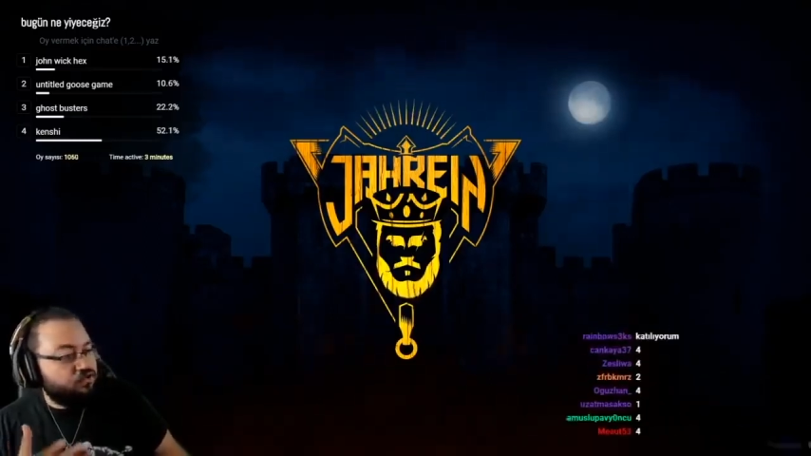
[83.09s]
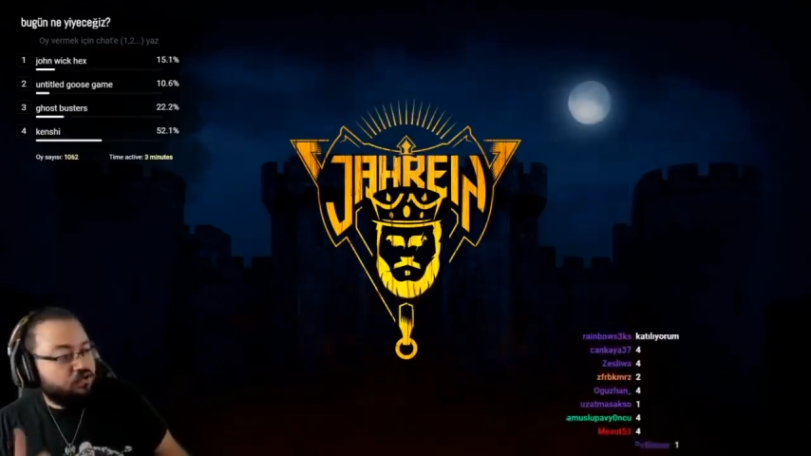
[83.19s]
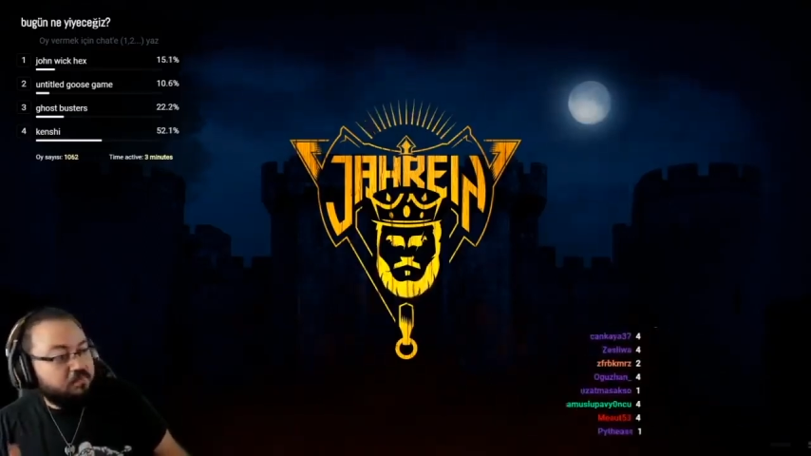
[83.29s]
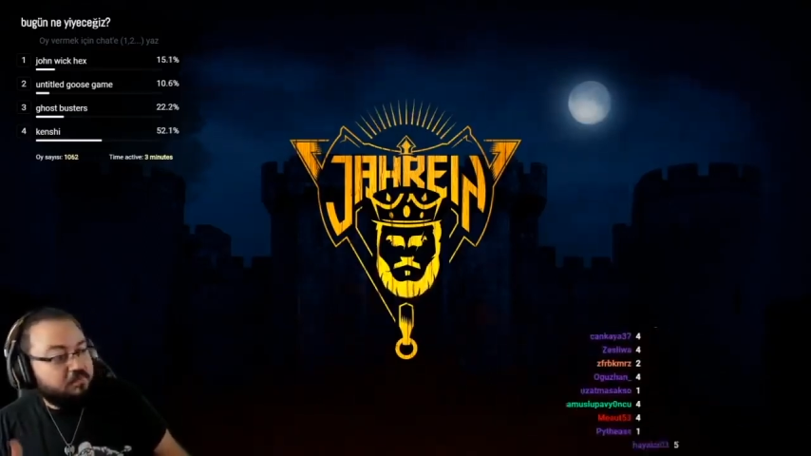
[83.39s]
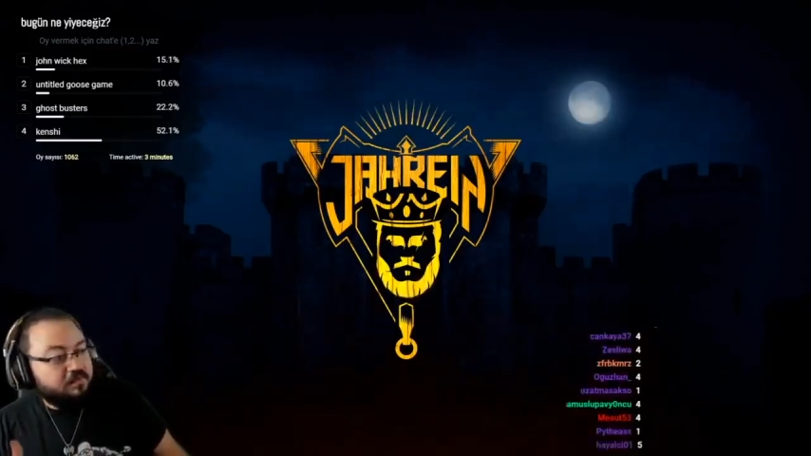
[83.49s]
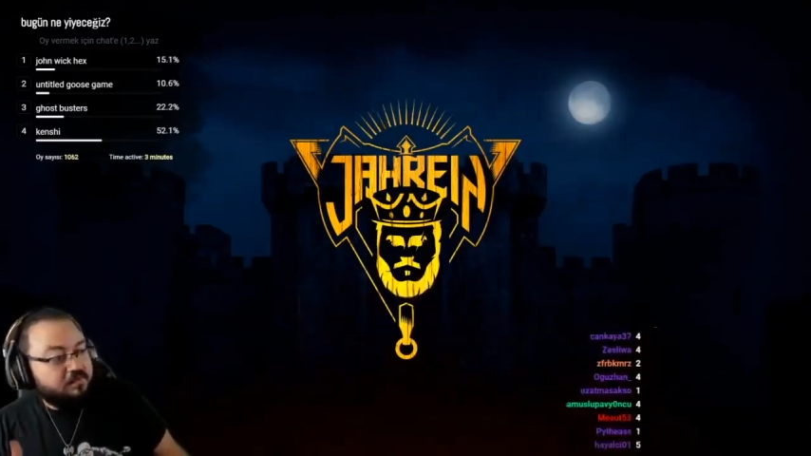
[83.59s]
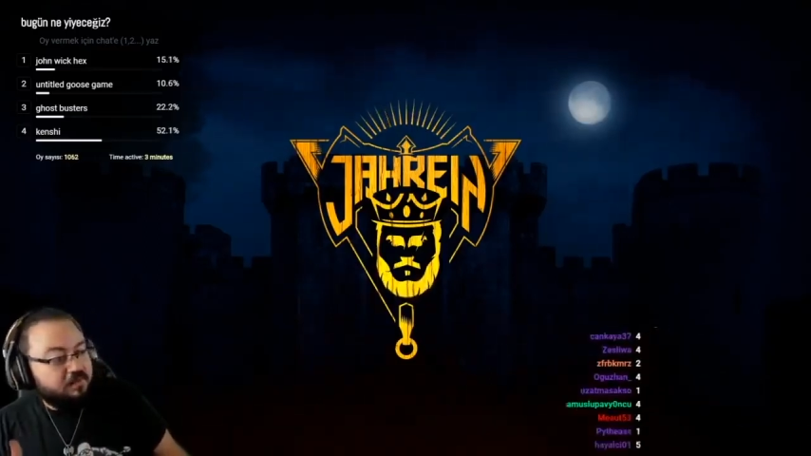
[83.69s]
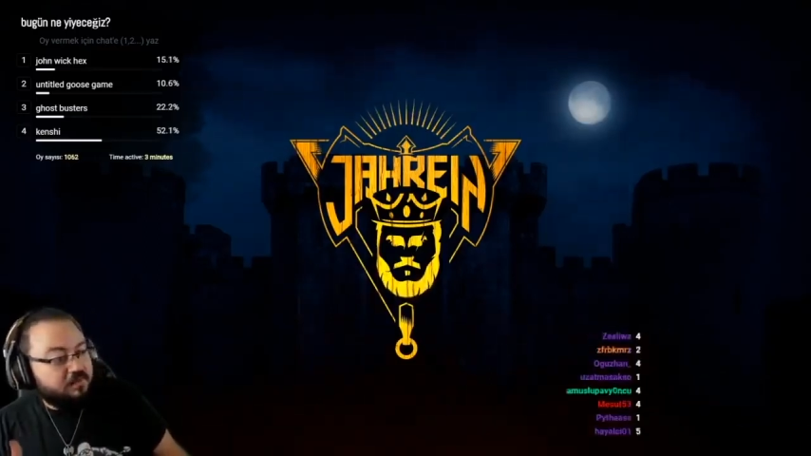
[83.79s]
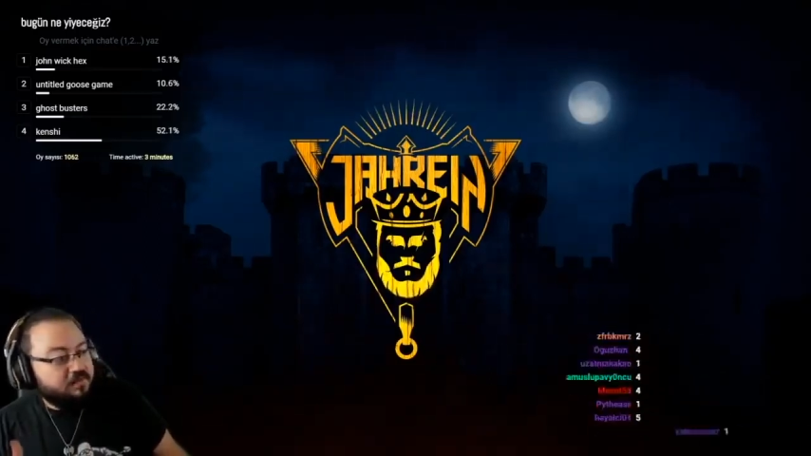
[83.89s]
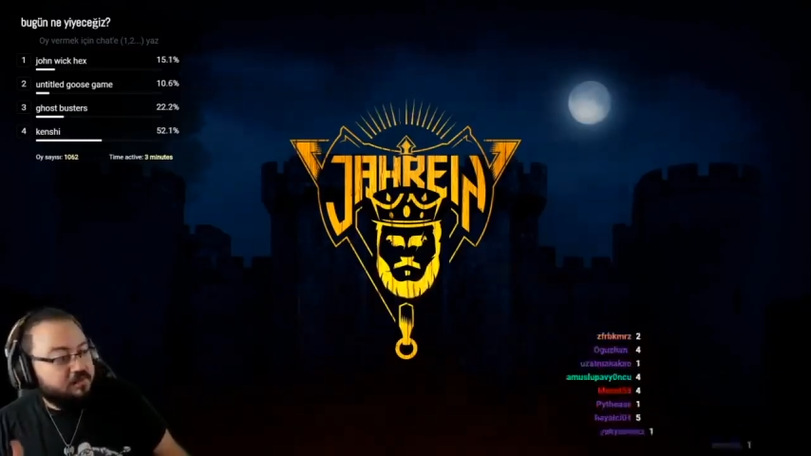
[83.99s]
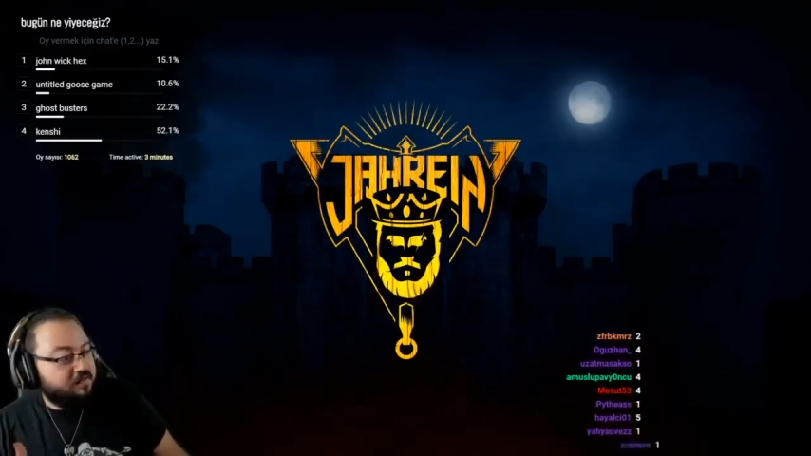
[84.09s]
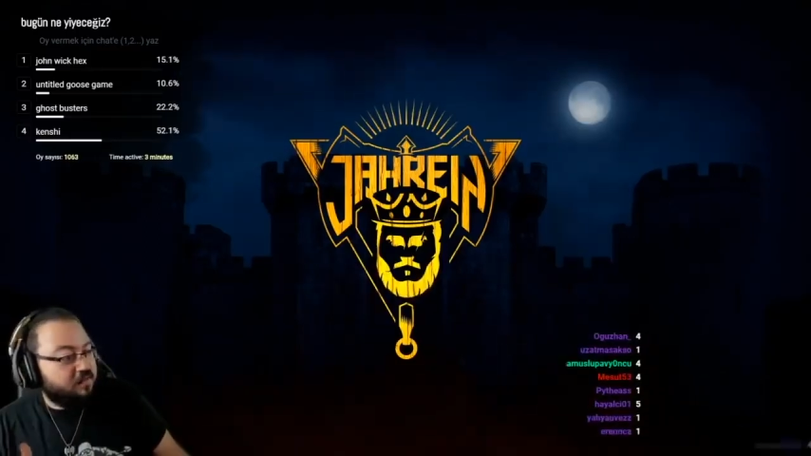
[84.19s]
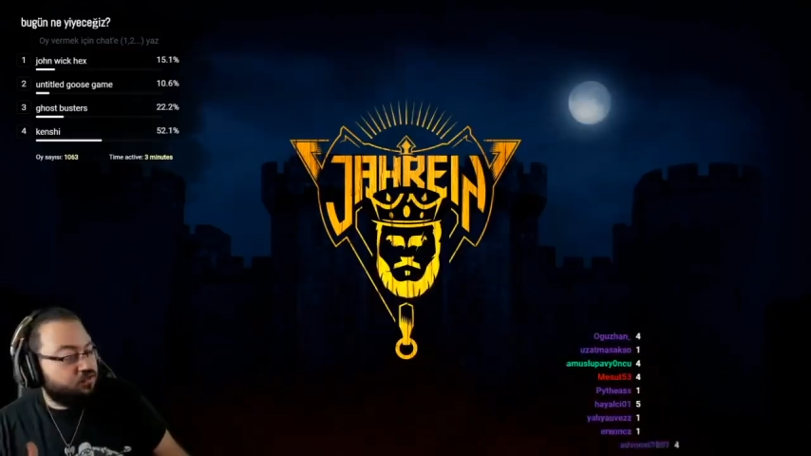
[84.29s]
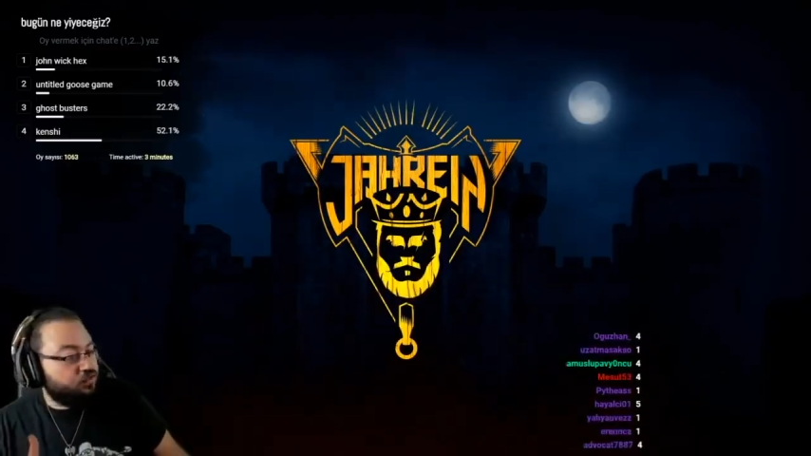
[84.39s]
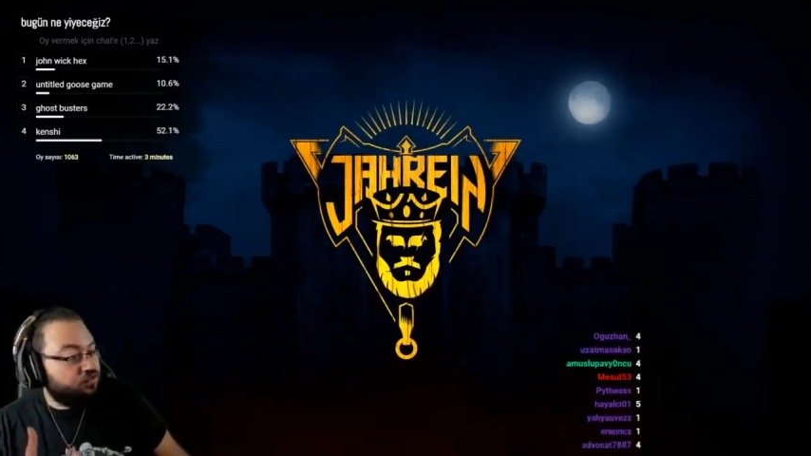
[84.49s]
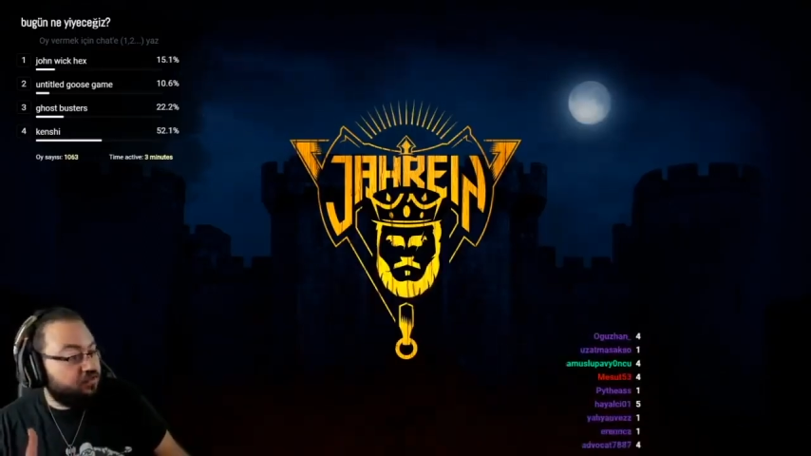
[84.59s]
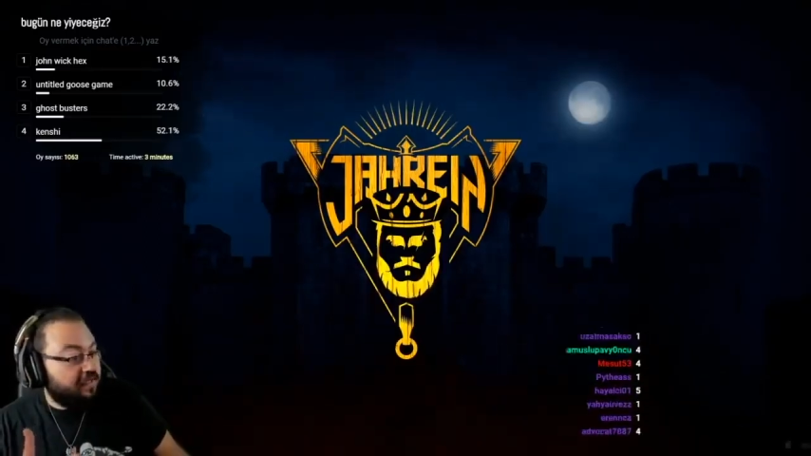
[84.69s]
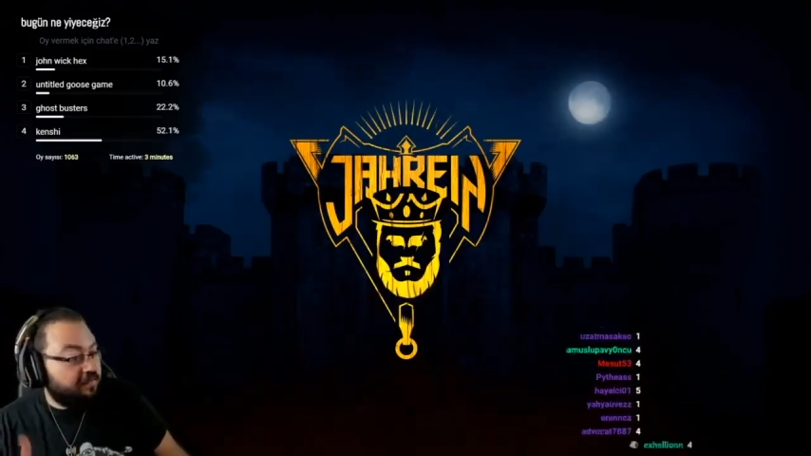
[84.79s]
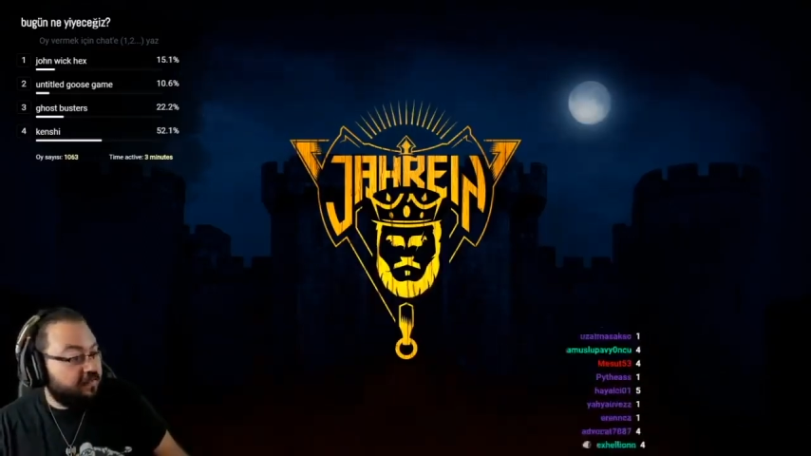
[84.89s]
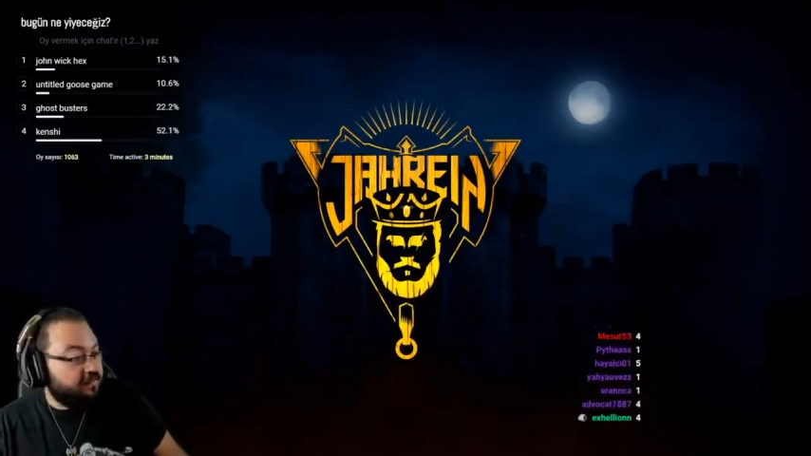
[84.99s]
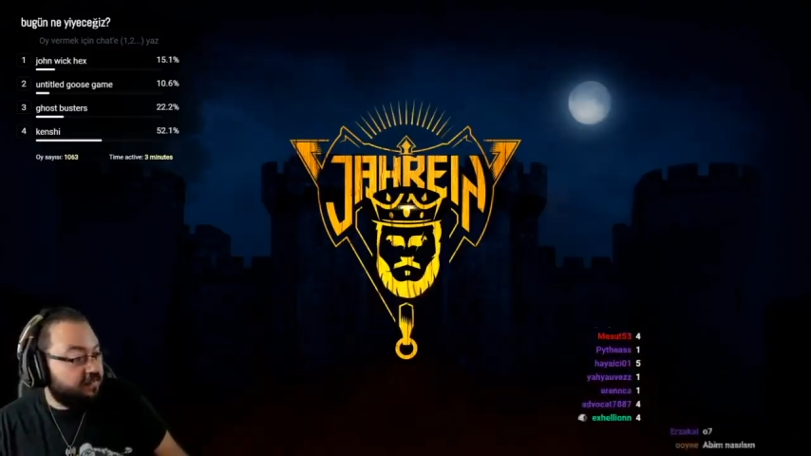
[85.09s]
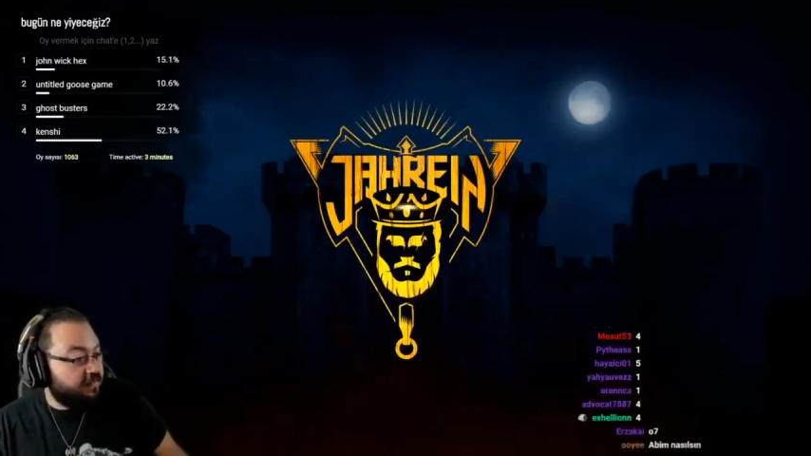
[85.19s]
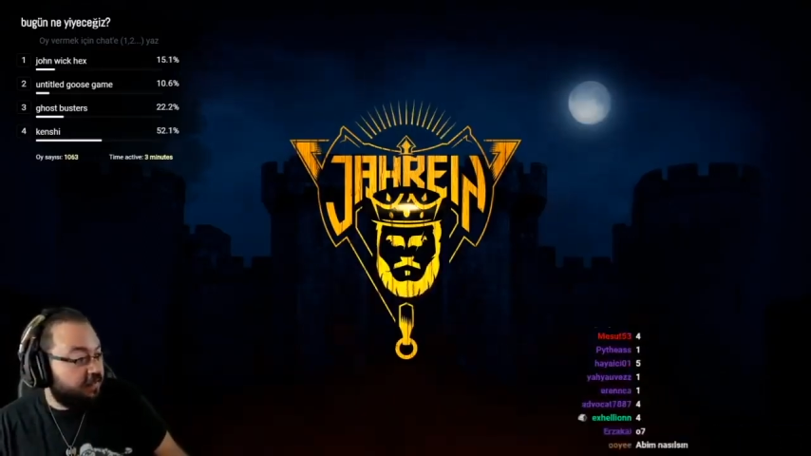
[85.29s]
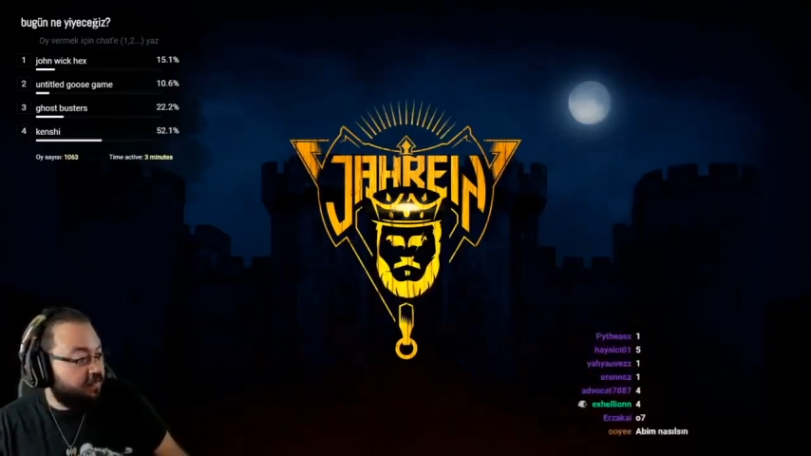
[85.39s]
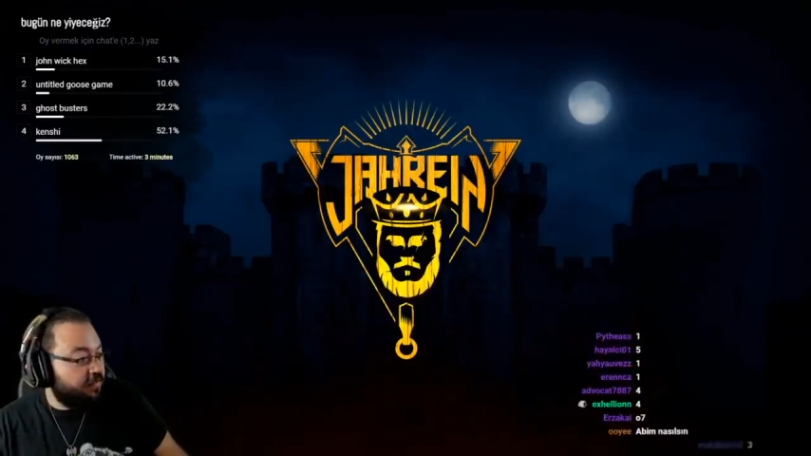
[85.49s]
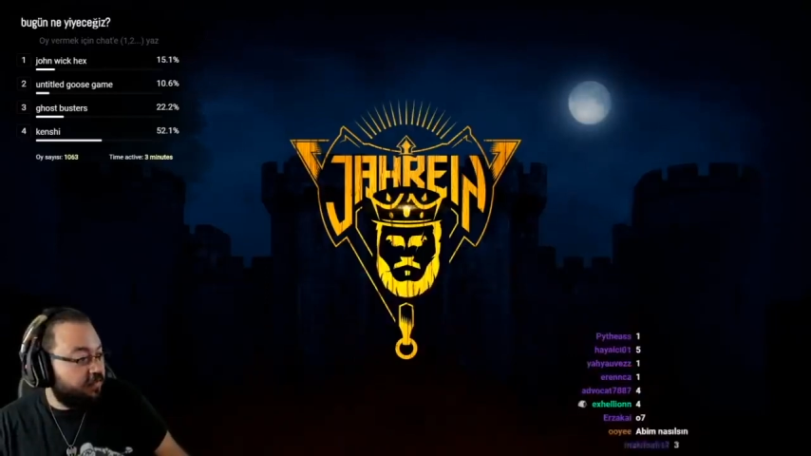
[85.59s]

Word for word: şu an batı medyasında, sosyal medyada